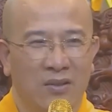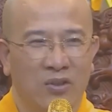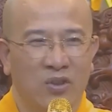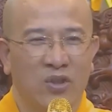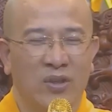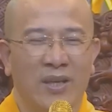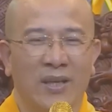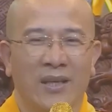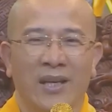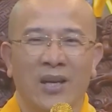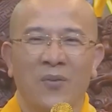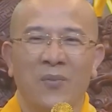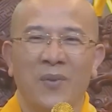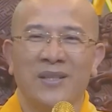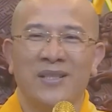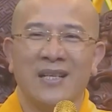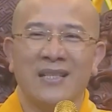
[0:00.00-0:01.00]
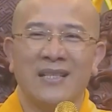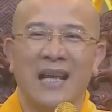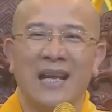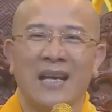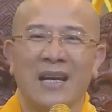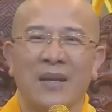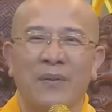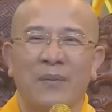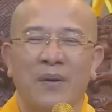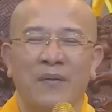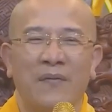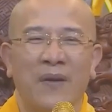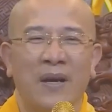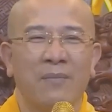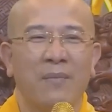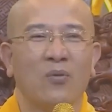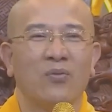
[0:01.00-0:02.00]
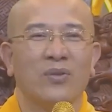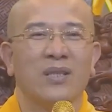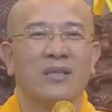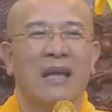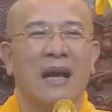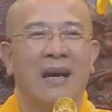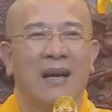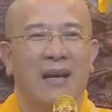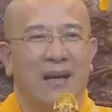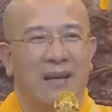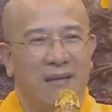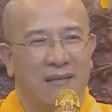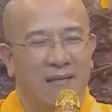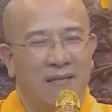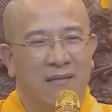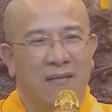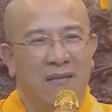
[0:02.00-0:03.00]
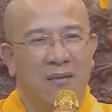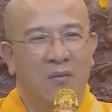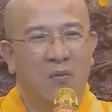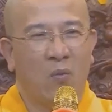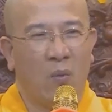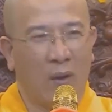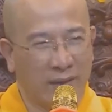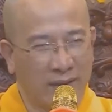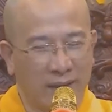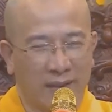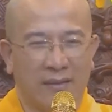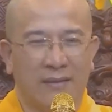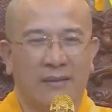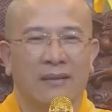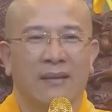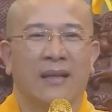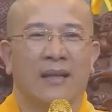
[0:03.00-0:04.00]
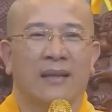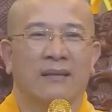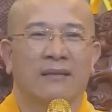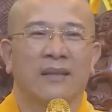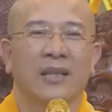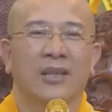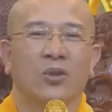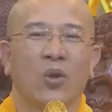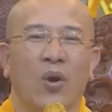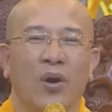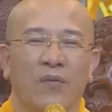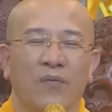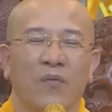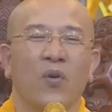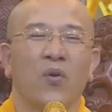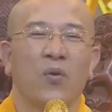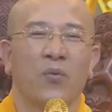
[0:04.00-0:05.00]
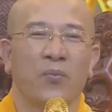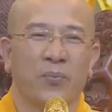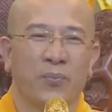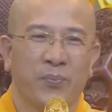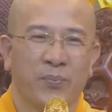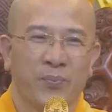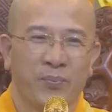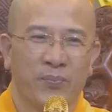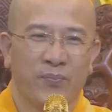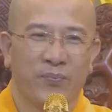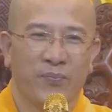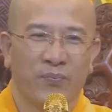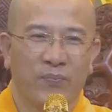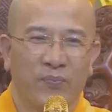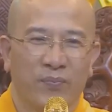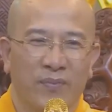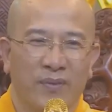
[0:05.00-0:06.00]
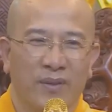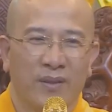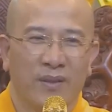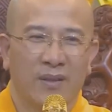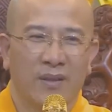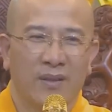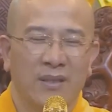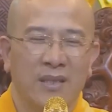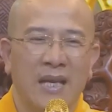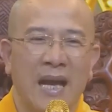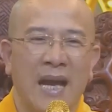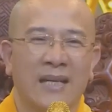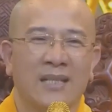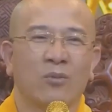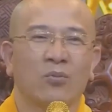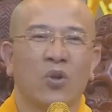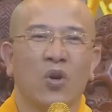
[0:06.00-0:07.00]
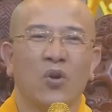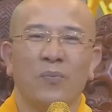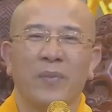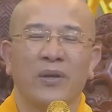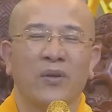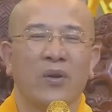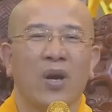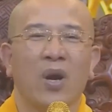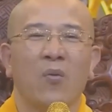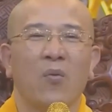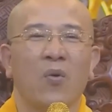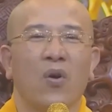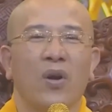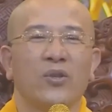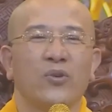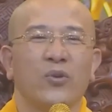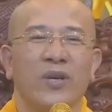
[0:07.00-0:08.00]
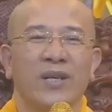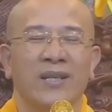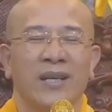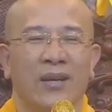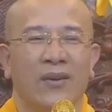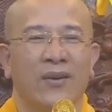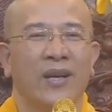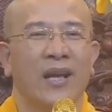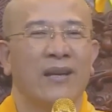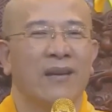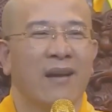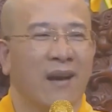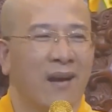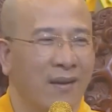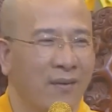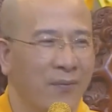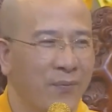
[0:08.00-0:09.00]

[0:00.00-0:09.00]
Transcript: Cho nên nếu mà trần gian này mà vắng bóng chư Tăng á, quả thật là thiệt thòi vô cùng. Những hạt giống tốt mình nó không có cái duyên để nó nảy nở.